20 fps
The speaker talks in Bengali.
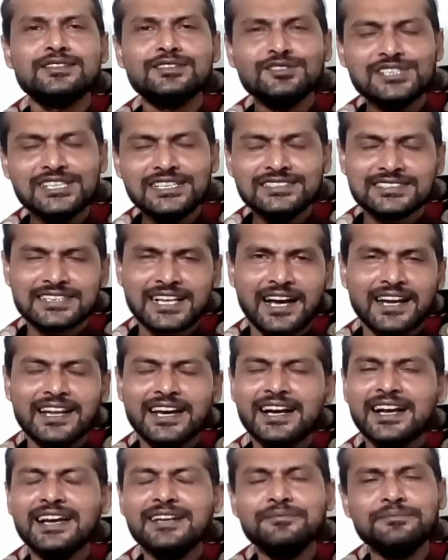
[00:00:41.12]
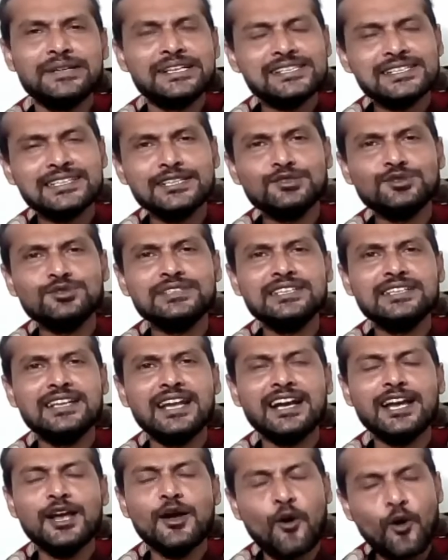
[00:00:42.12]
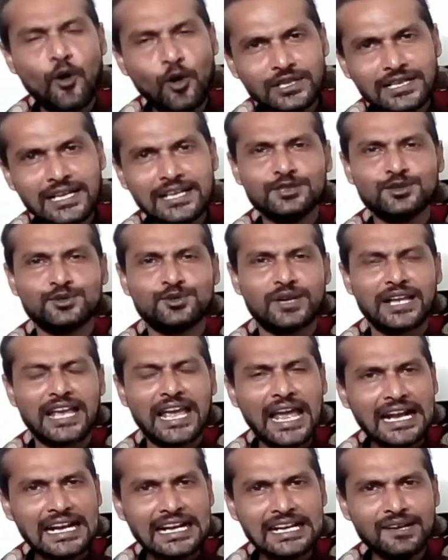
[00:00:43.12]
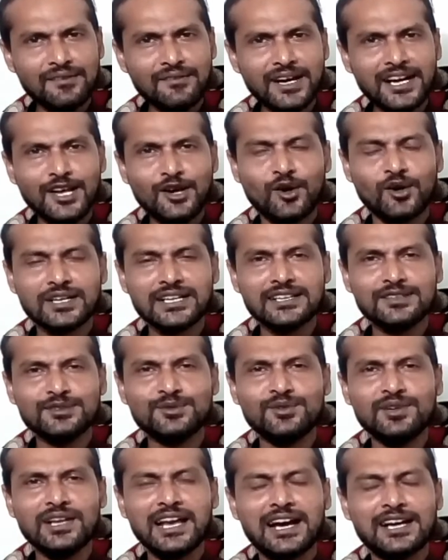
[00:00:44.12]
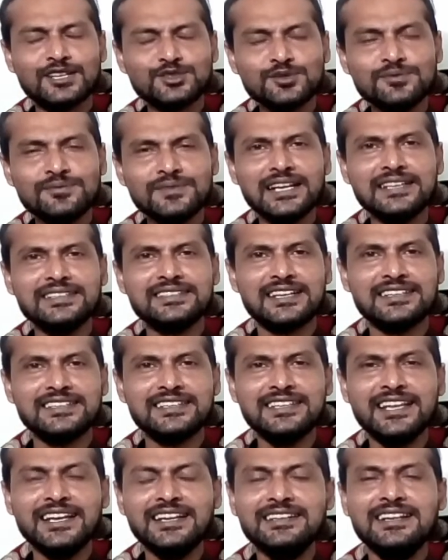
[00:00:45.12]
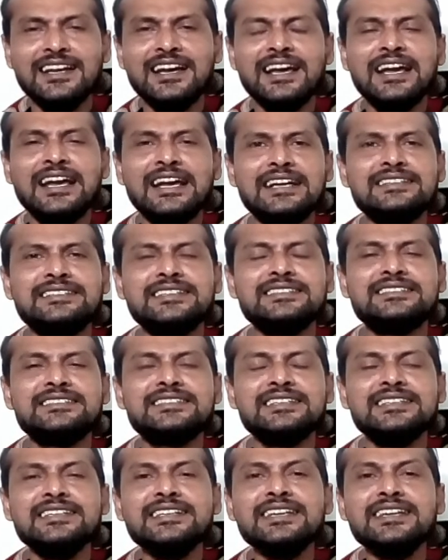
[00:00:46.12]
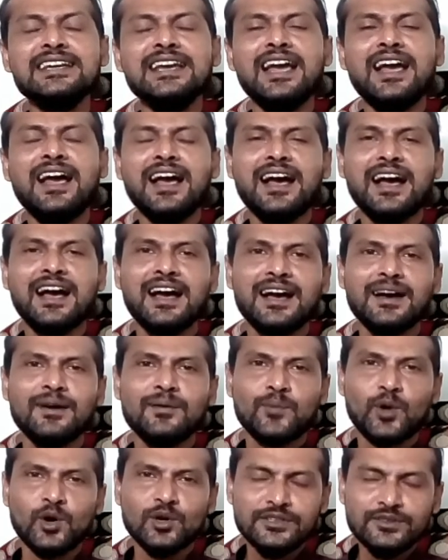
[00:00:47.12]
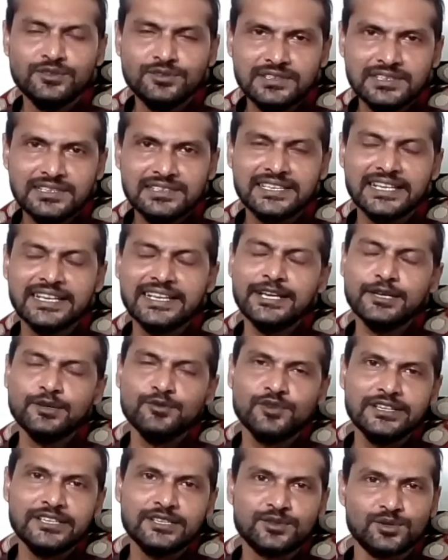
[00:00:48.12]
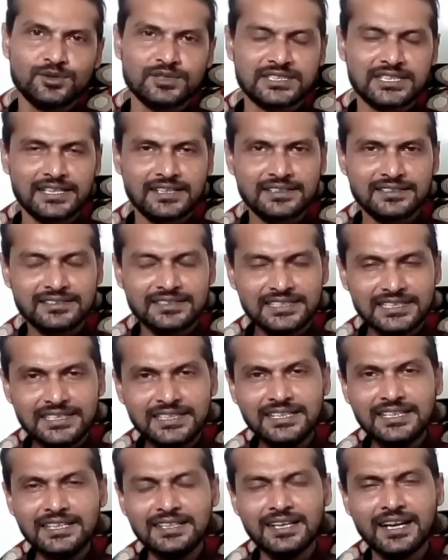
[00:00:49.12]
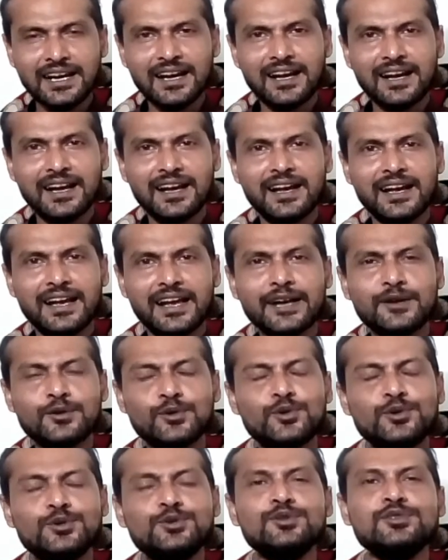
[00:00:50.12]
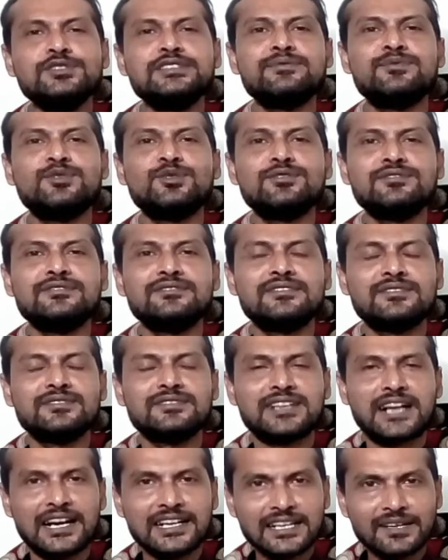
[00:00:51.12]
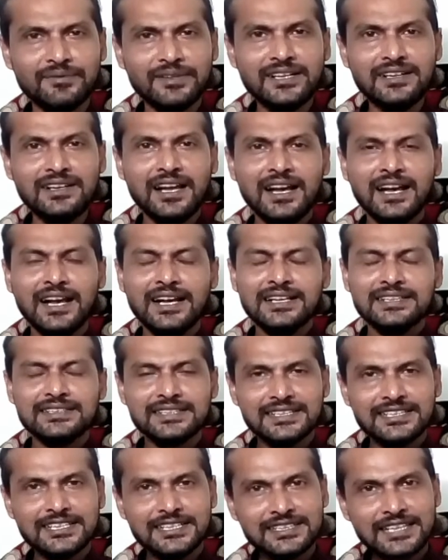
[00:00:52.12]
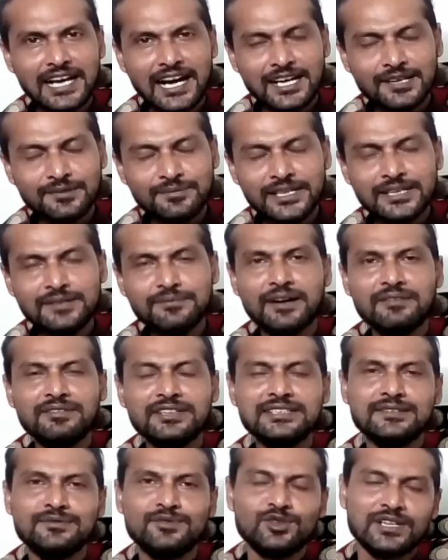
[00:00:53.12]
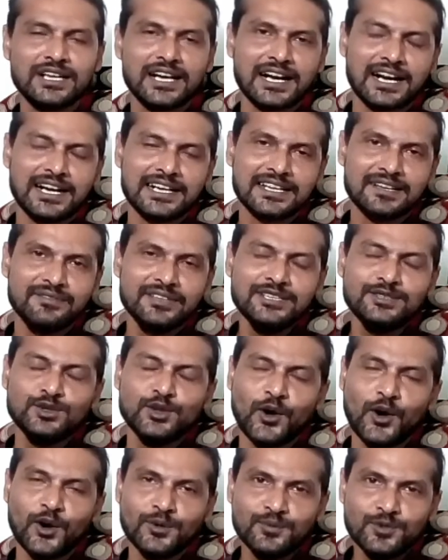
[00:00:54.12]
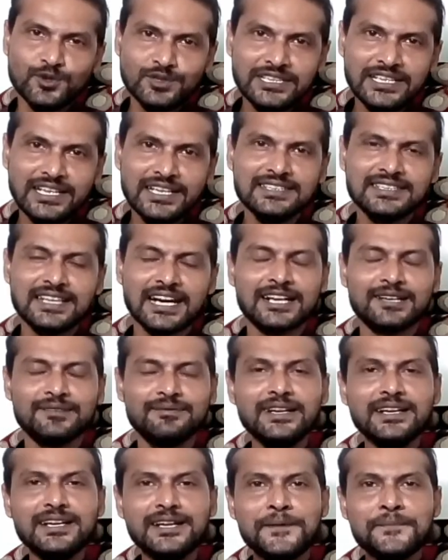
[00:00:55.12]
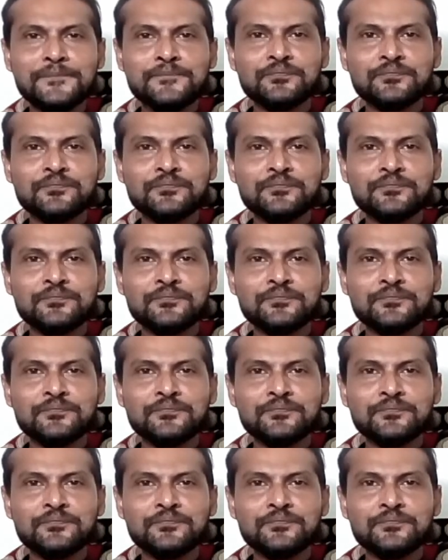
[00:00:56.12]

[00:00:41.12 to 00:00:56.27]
তো সেই সানা খান বেশ কিছুদিন আগে হঠাৎ করে একেবারে হঠাৎ করে আচমকাই জানিয়ে দেন যে তিনি বলিউড থেকে কুইট করছেন তিনি এক অন্য জীবন কাটাবেন তিনি ধার্মিকভাবে জীবনটা কাটাবেন ধর্ম নিয়েই থাকবেন